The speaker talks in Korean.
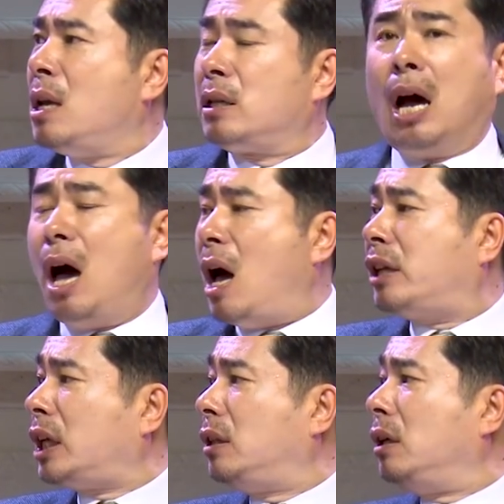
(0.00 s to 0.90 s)
자
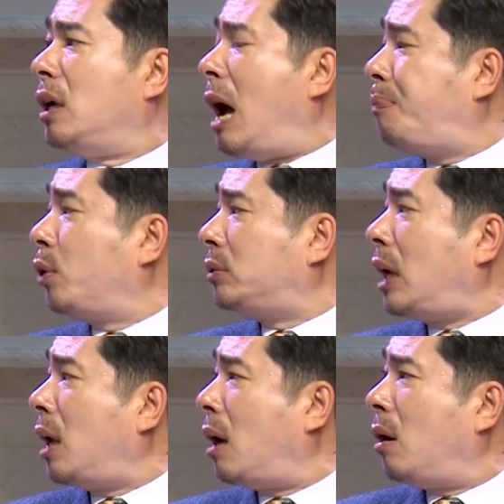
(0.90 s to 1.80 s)
학생들 앞으로
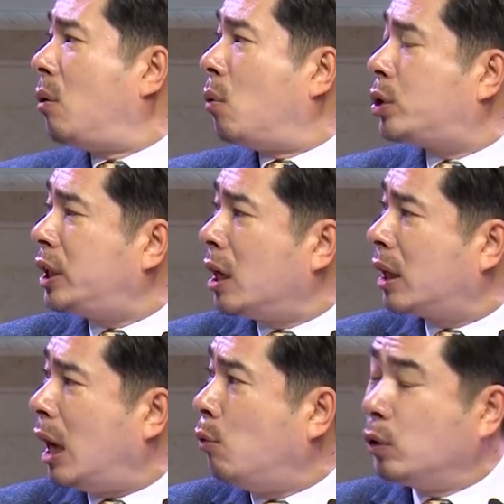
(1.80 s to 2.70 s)
따라 옷이랑
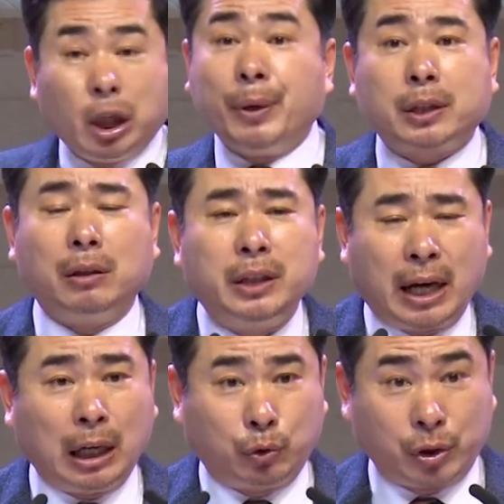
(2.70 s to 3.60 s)
깨라우 이러면서 이제
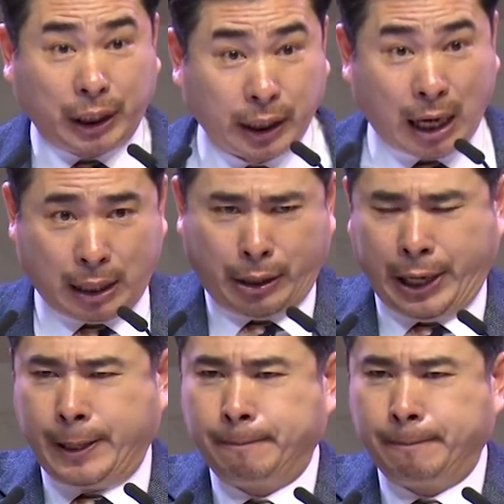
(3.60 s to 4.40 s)
하나 둘 셋 넷 가는 거야.